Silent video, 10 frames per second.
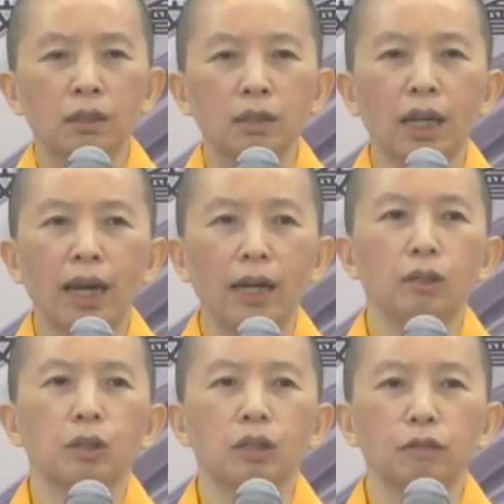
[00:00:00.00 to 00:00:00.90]
才
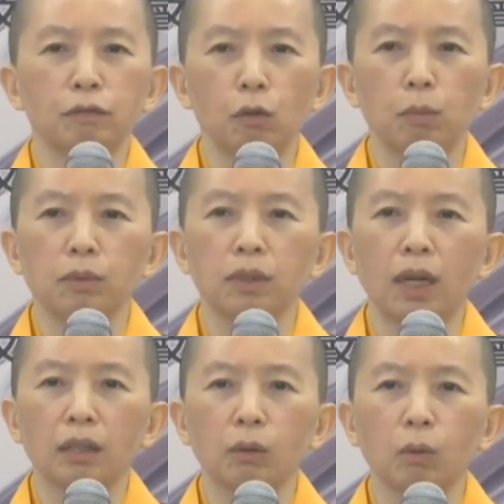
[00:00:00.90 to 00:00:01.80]
是佛菩
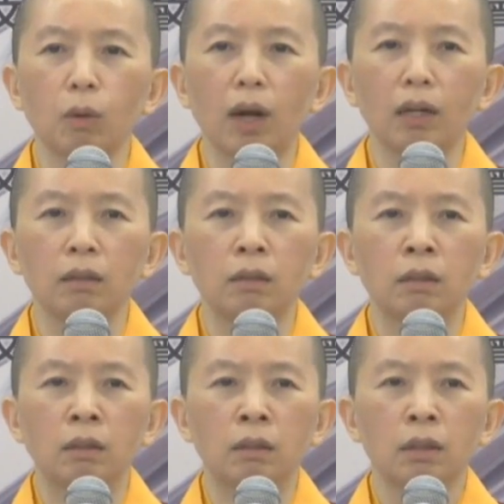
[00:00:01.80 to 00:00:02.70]
萨的光，
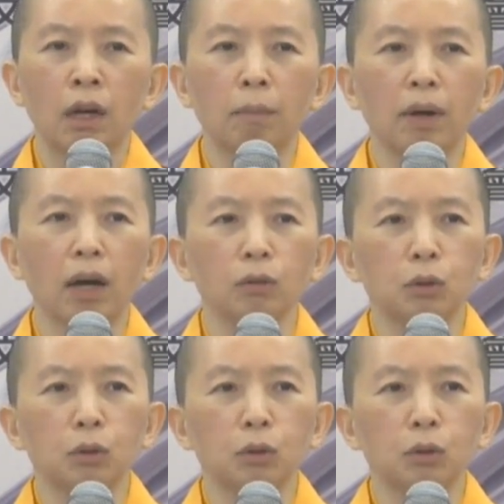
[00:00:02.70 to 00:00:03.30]
好不好？